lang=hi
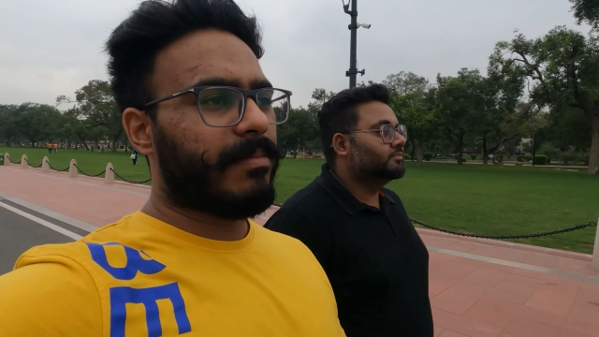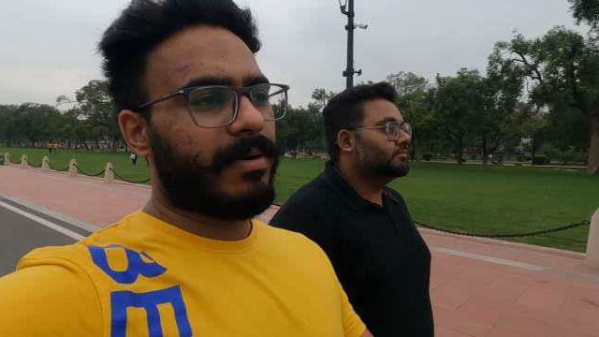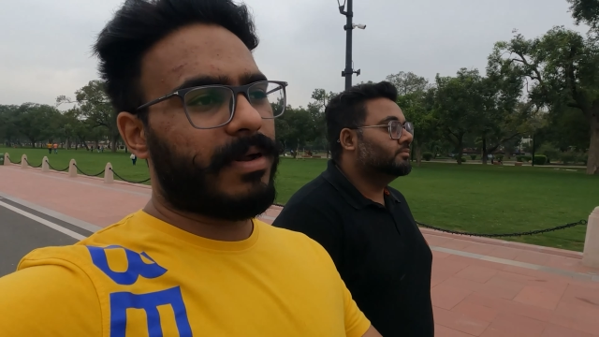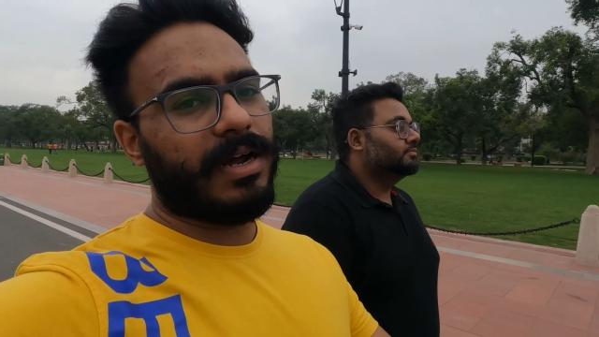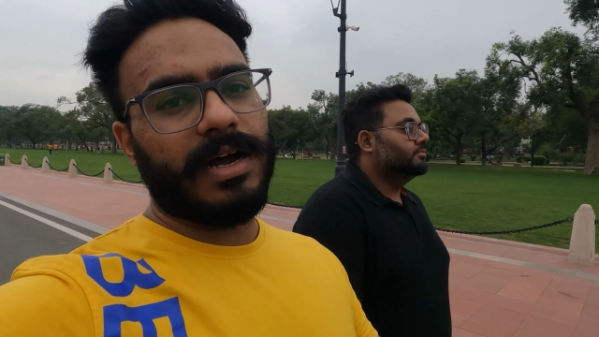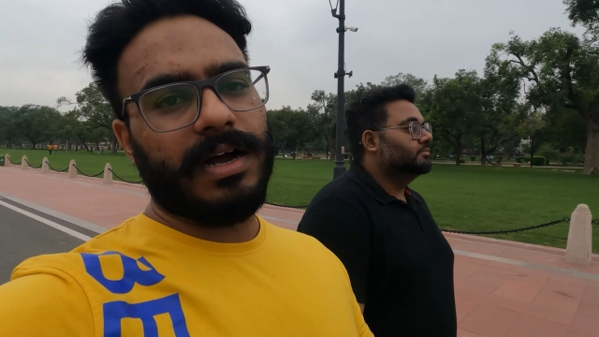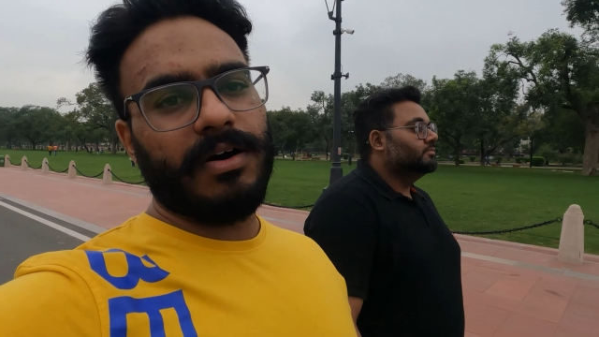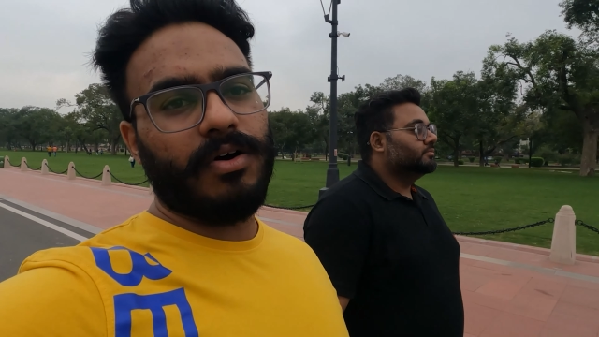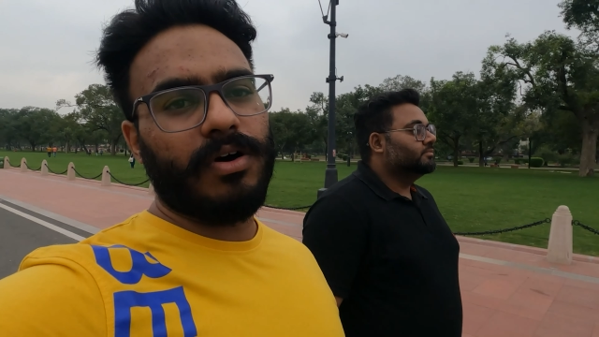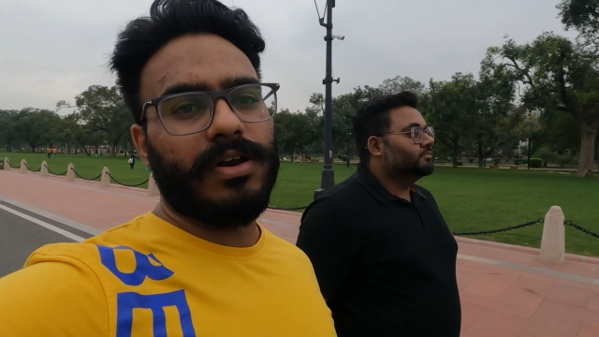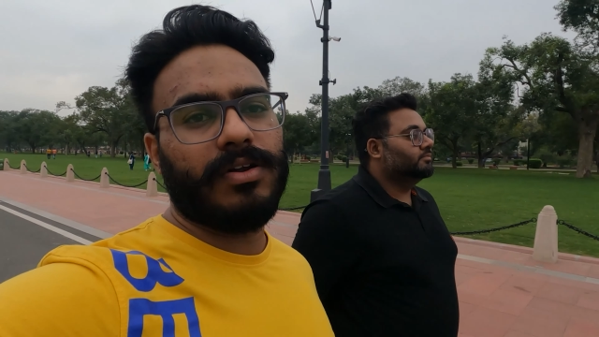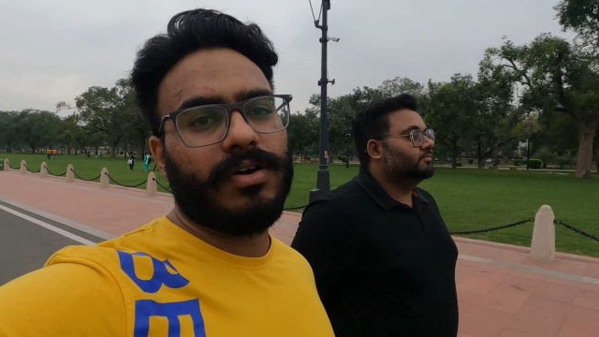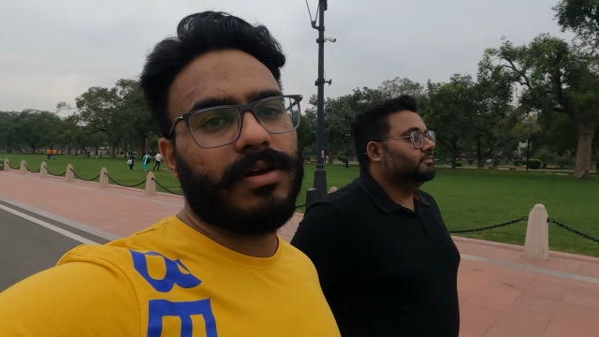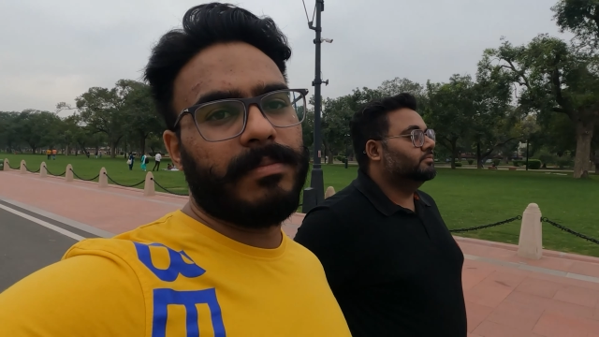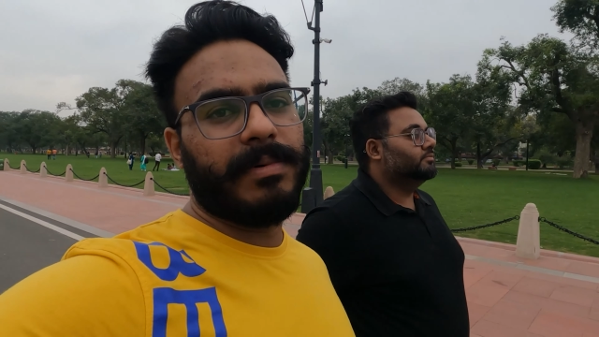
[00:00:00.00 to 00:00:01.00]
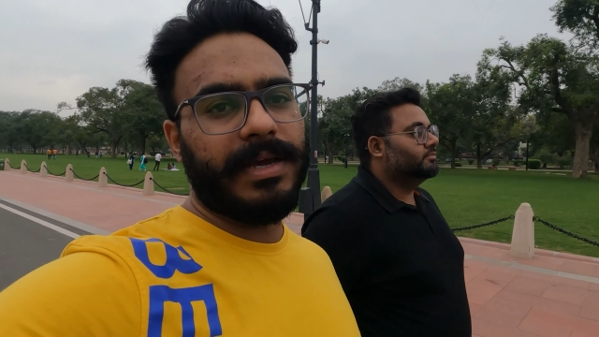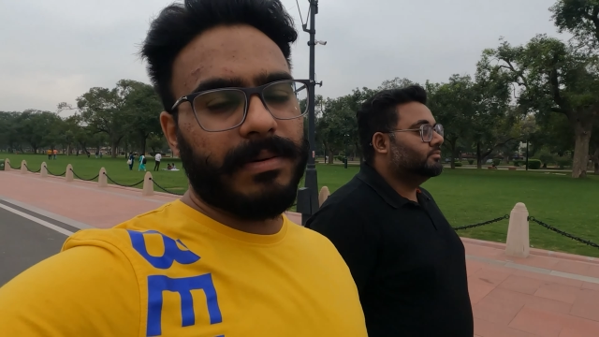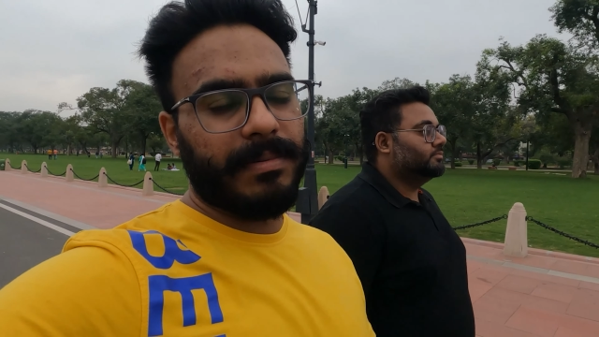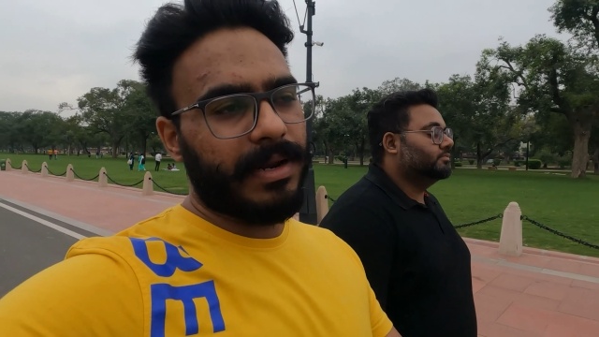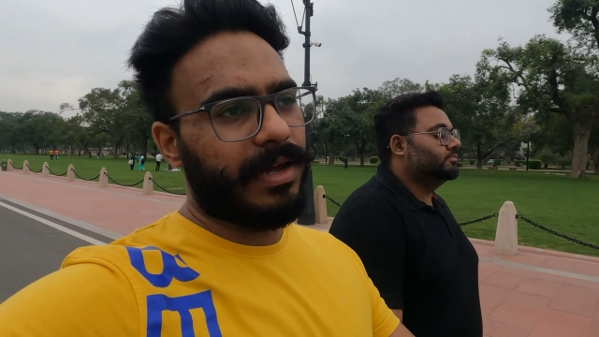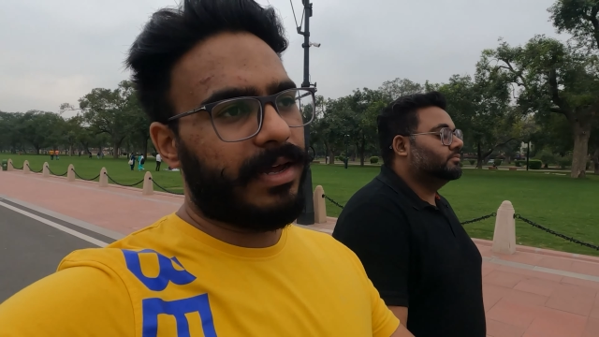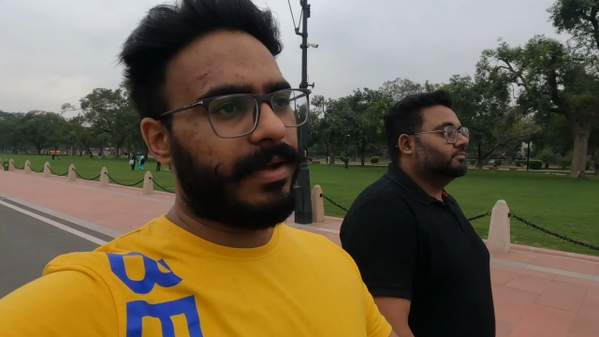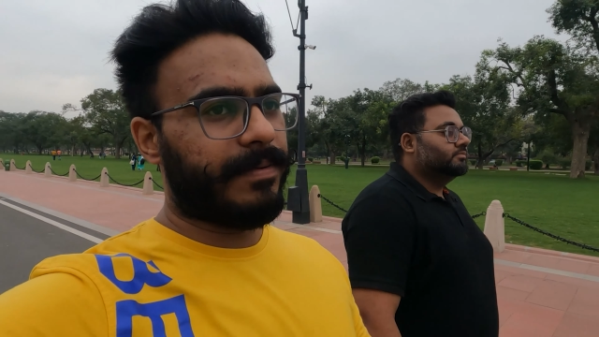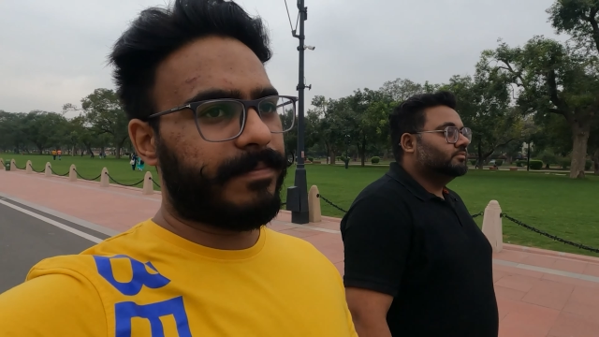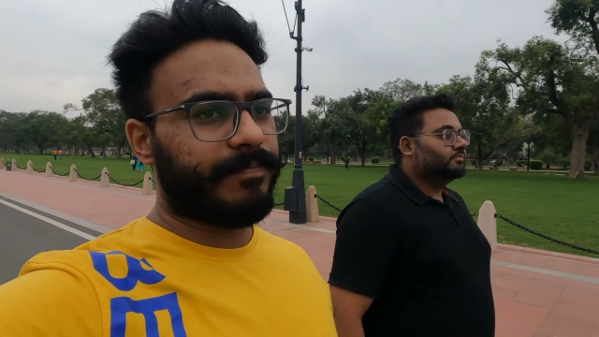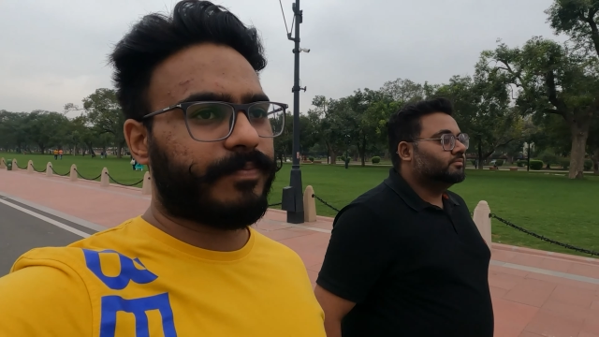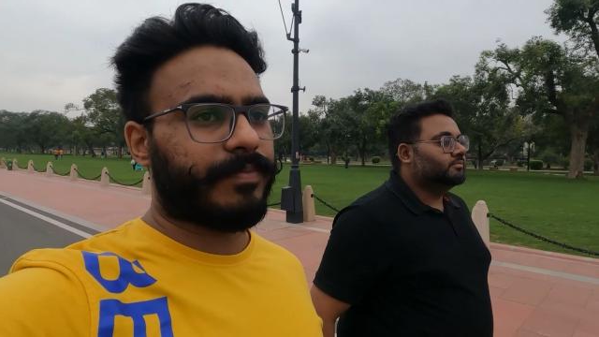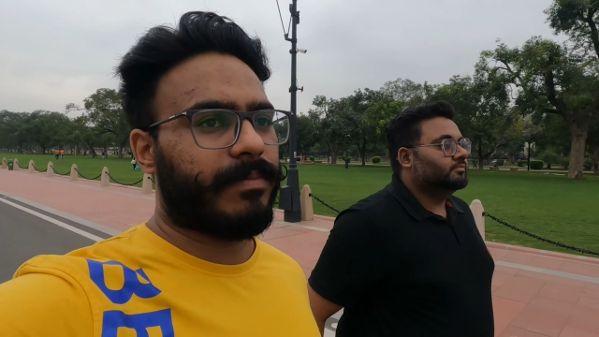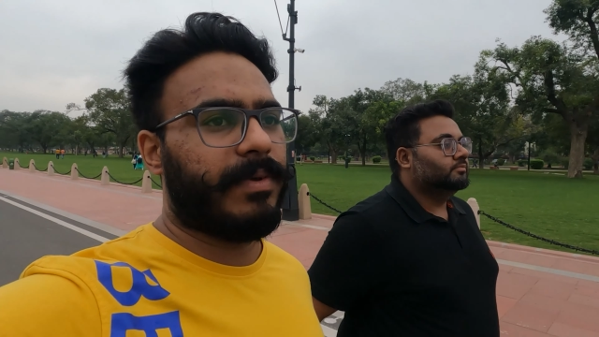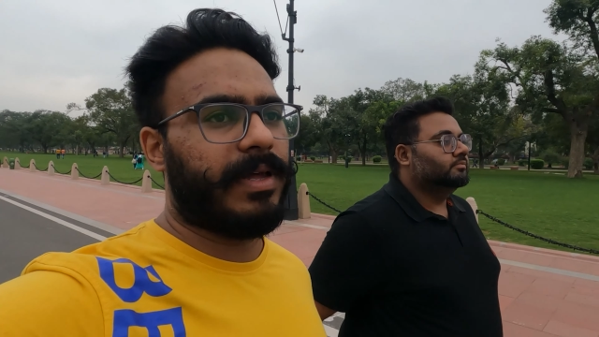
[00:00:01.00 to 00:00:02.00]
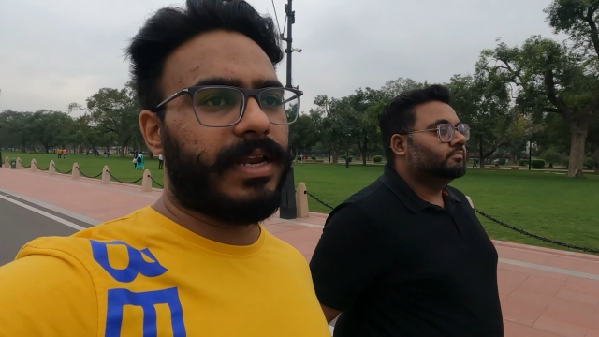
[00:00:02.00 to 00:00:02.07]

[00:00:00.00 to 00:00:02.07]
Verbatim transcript: पर हाँ ऑल इन ऑल बढ़िया बनाया है